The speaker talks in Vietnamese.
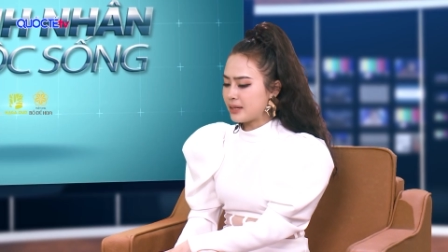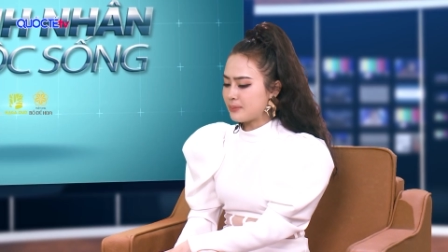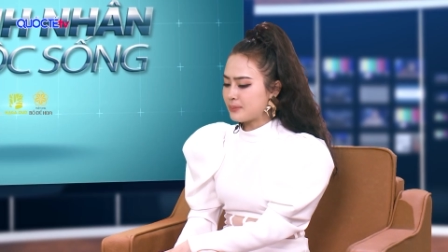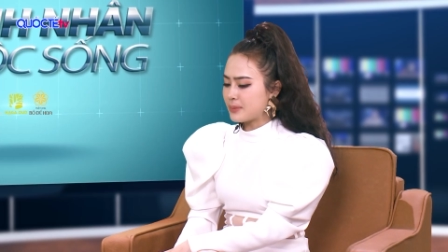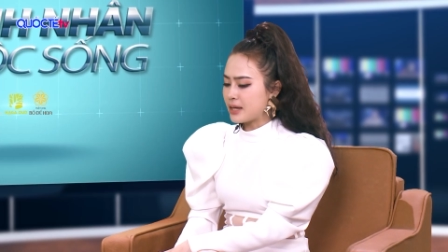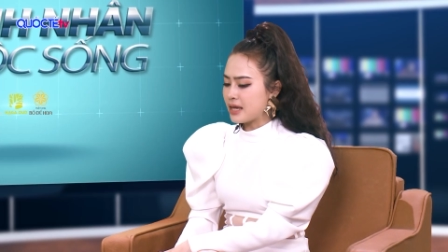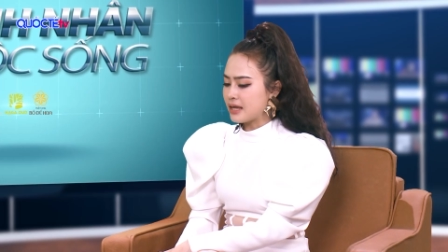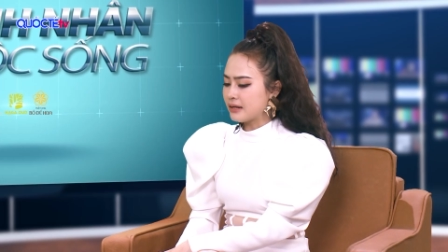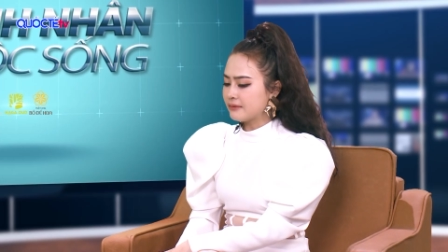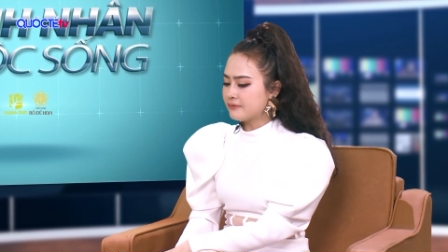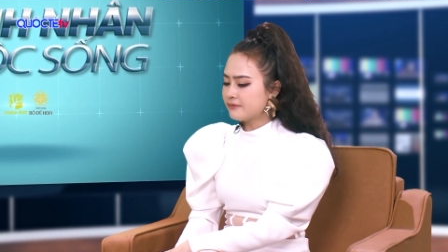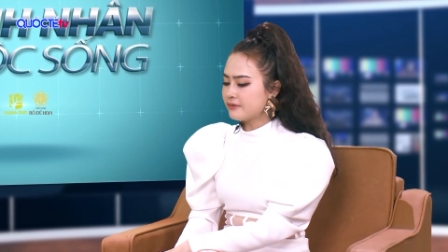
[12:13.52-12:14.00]

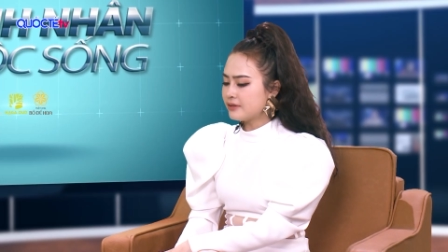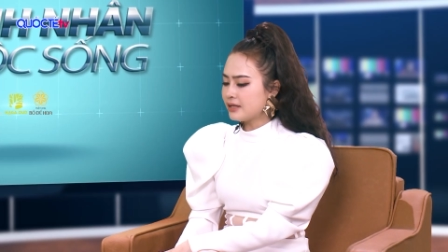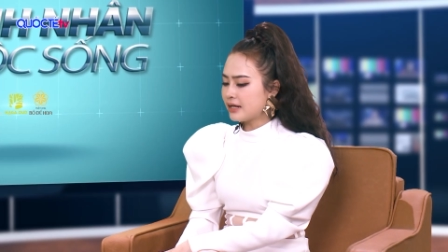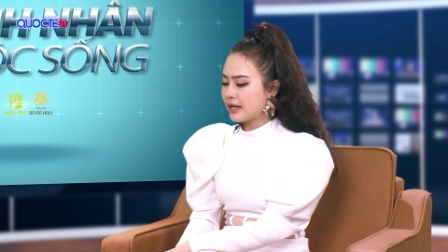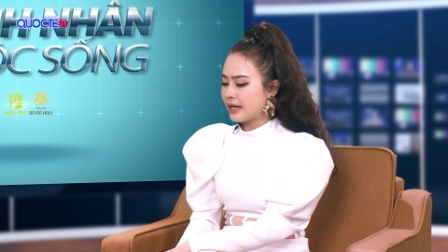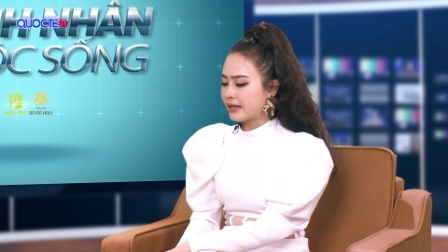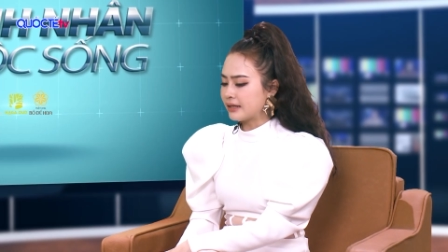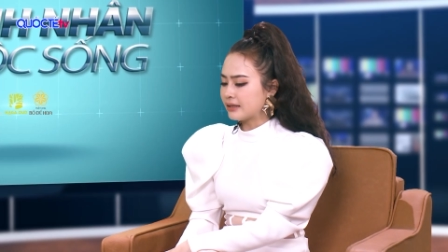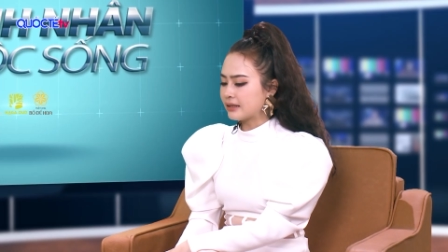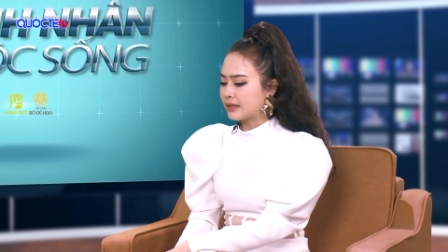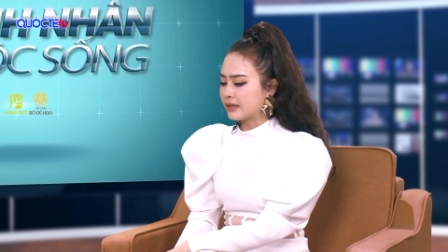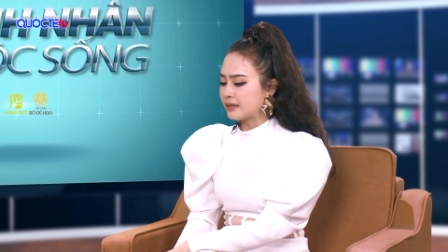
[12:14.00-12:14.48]
em đến với
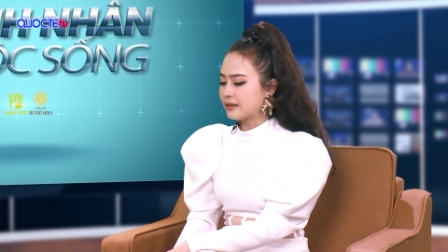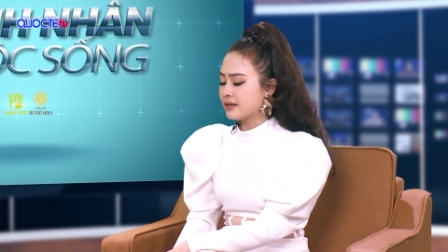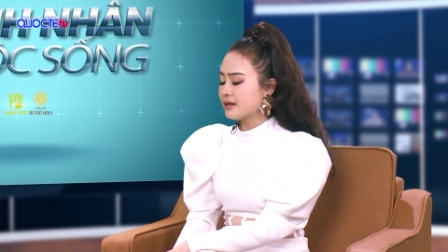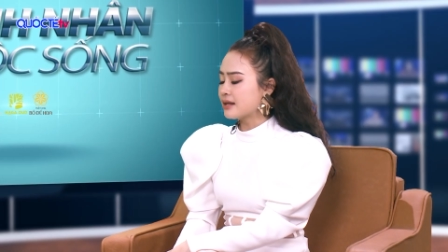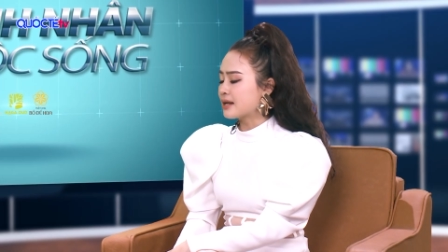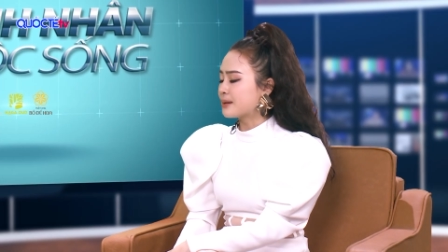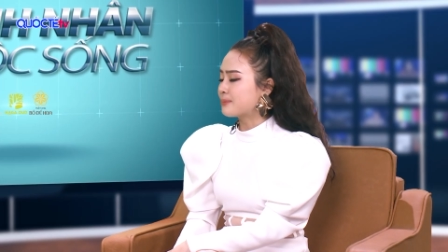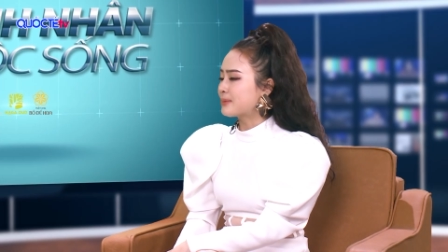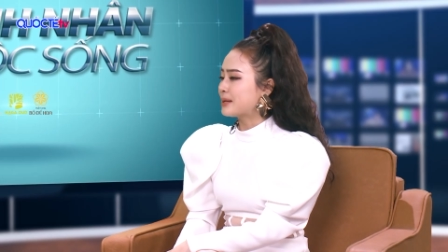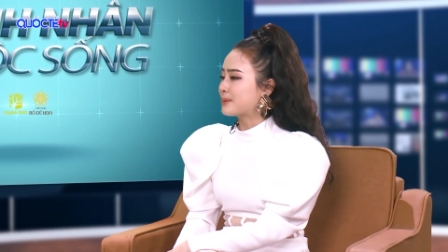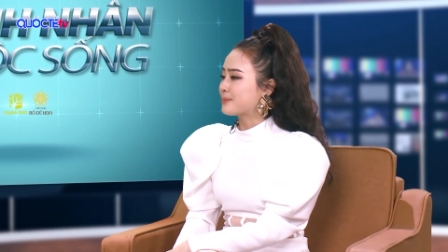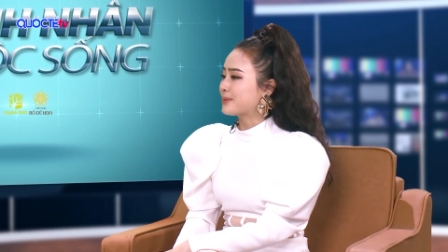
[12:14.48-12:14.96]
lại cái
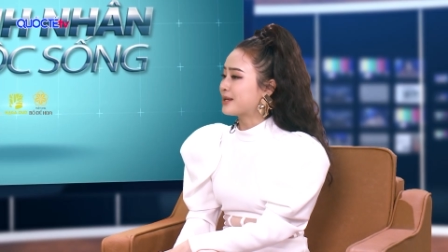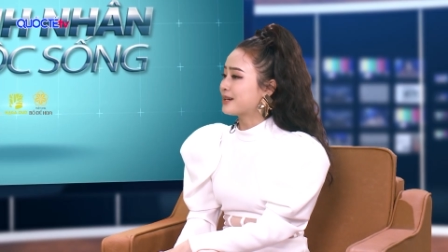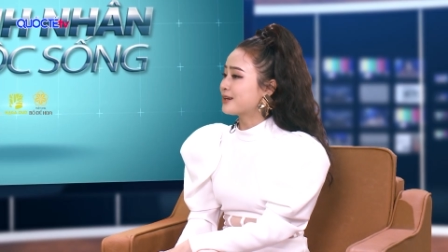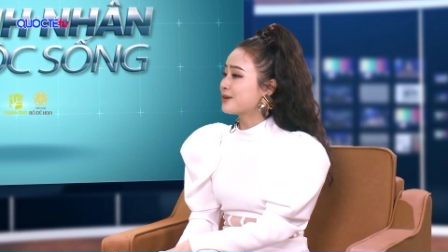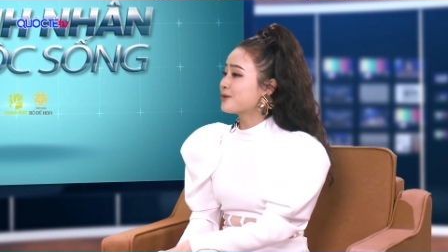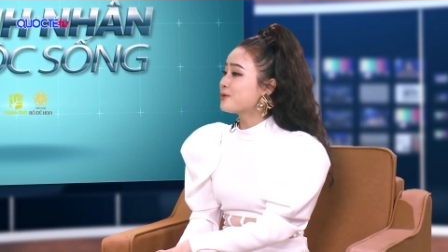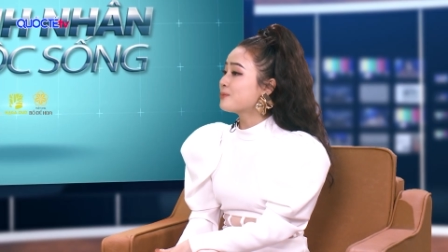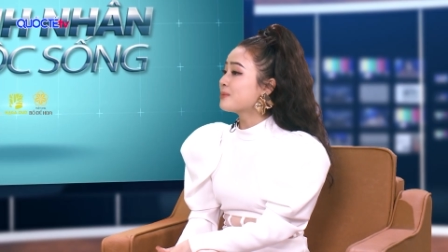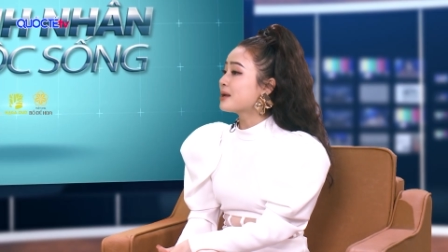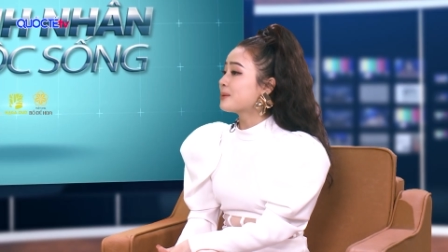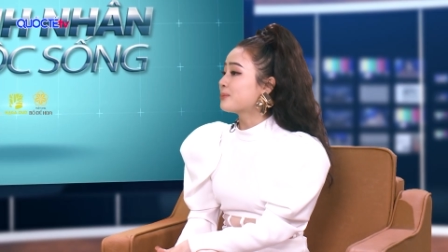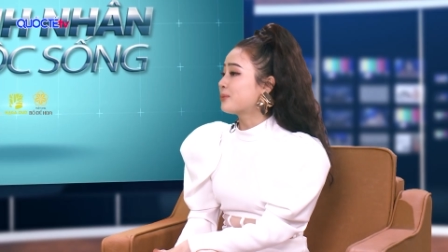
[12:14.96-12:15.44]
nghề làm đẹp này
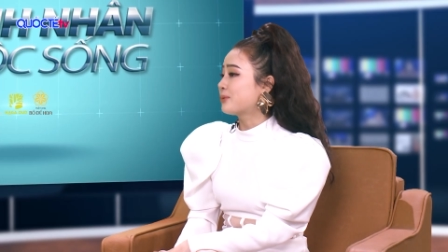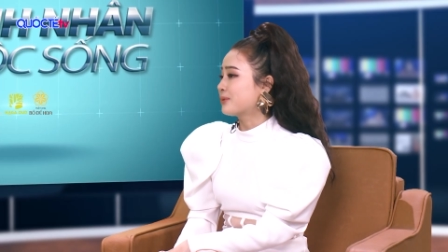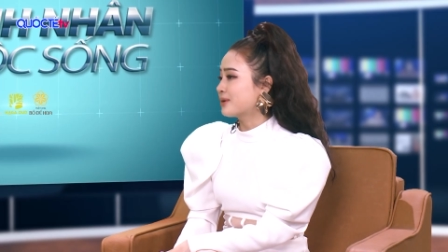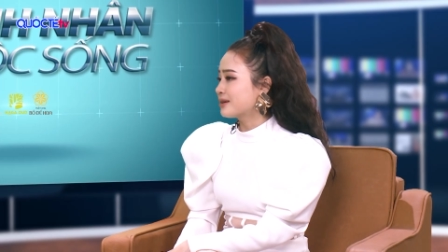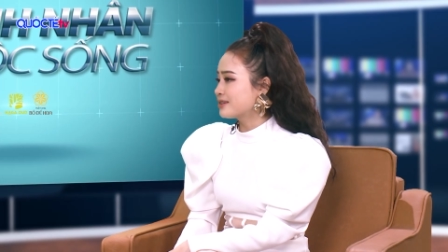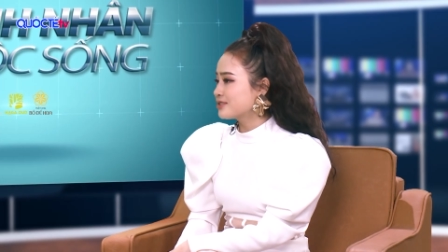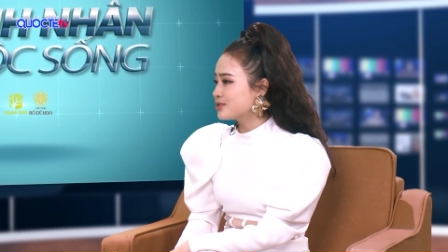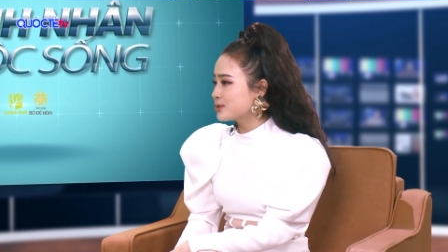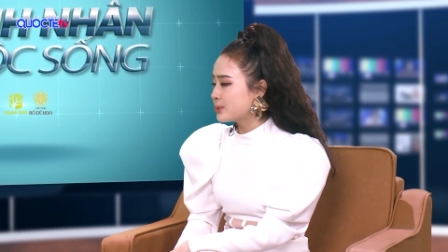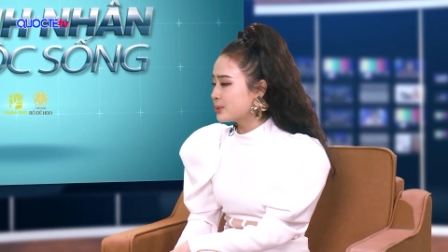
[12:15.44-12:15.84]
nó cũng là một cơ